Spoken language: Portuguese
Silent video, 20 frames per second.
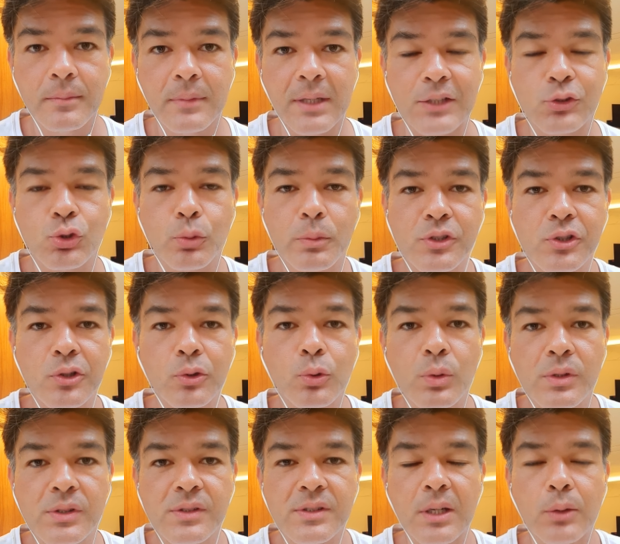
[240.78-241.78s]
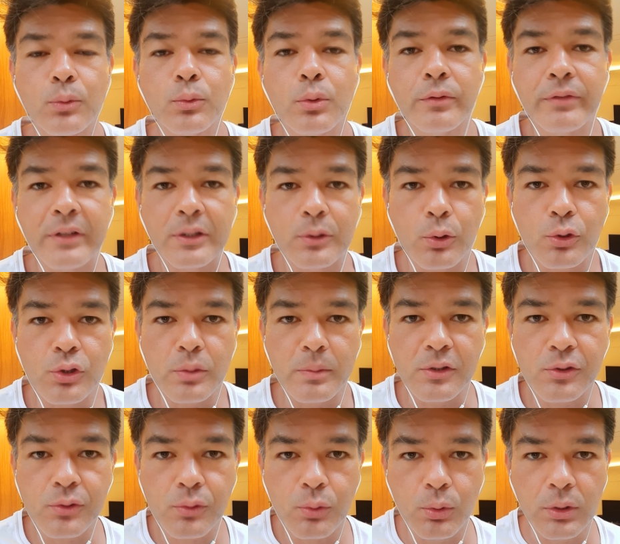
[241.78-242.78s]
A substituição de um vetor de
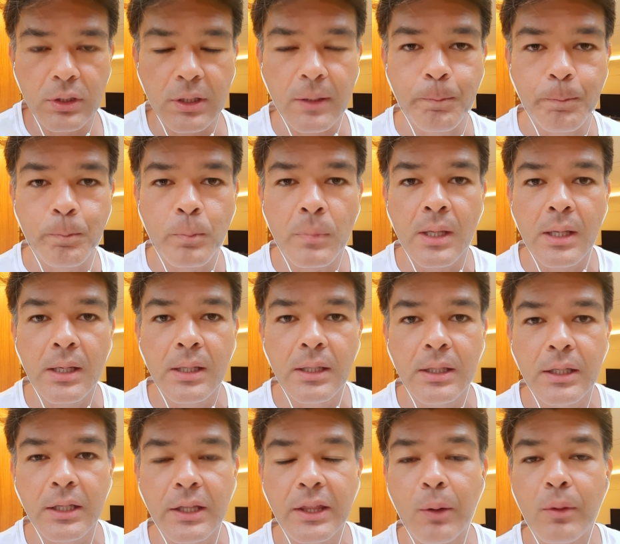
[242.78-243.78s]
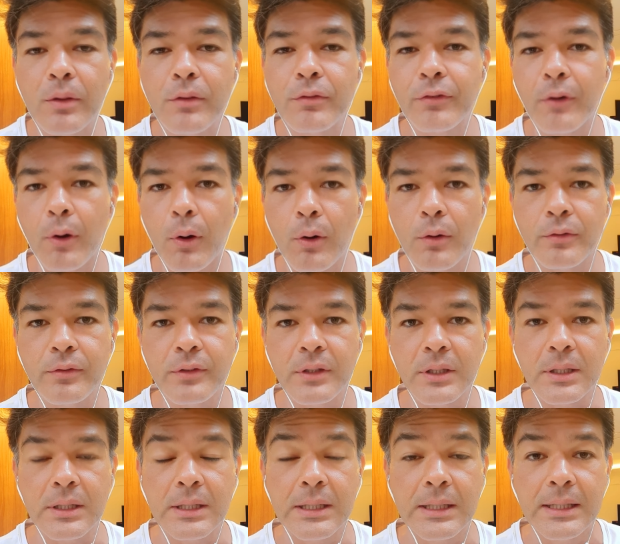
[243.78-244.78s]
mistura não
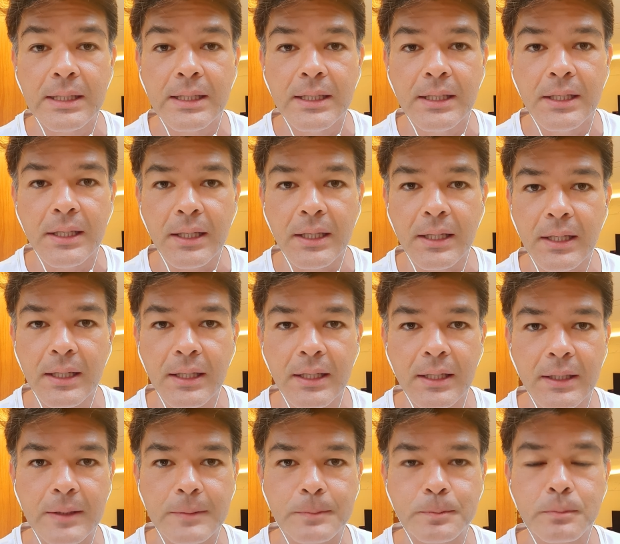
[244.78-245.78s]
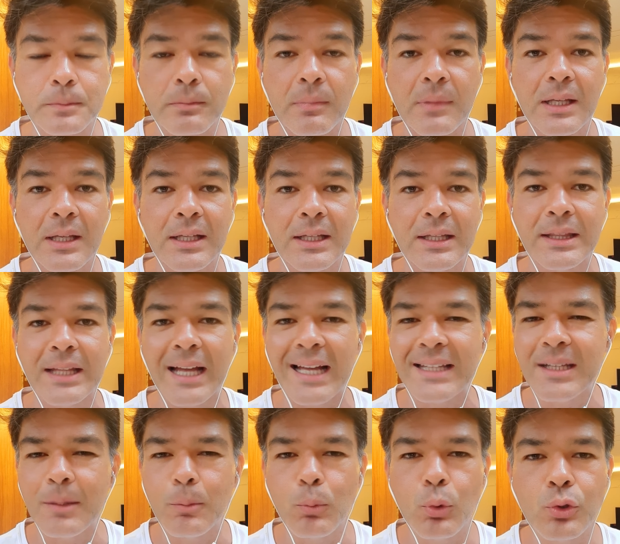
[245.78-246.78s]
envolve é,
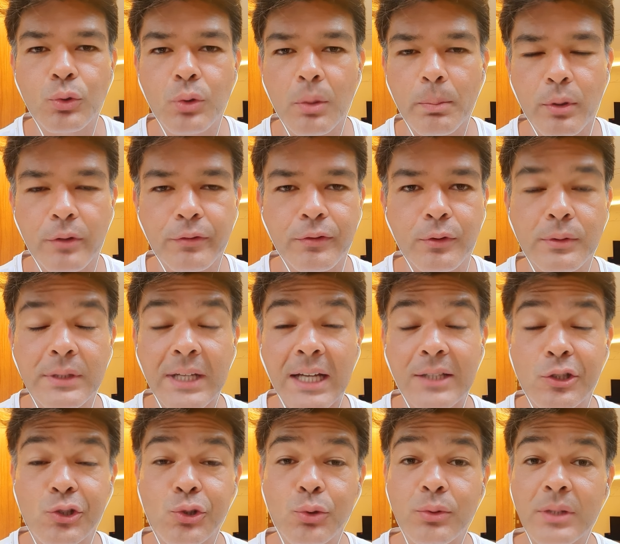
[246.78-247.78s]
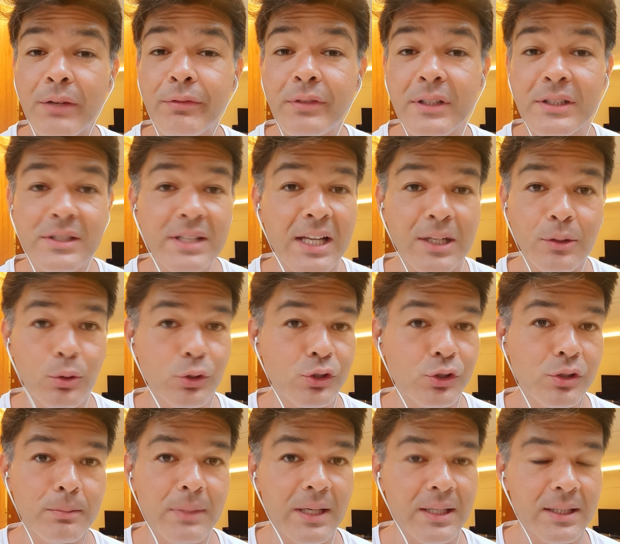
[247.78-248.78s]
nada muito aprofundado. A gente não está falando de tecnologia
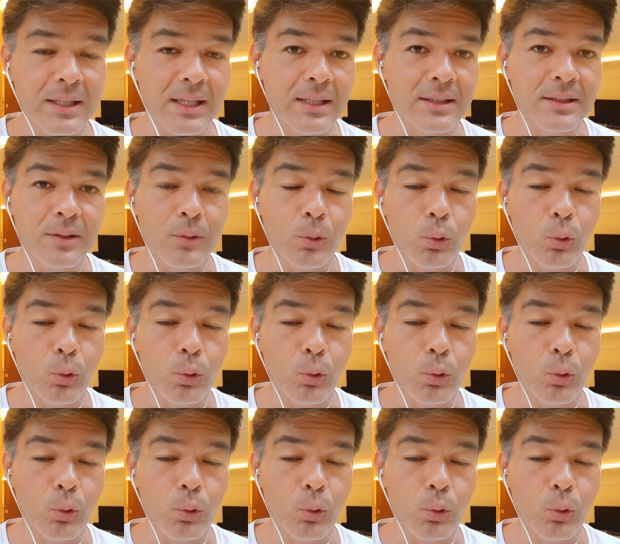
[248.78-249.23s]
embarcada.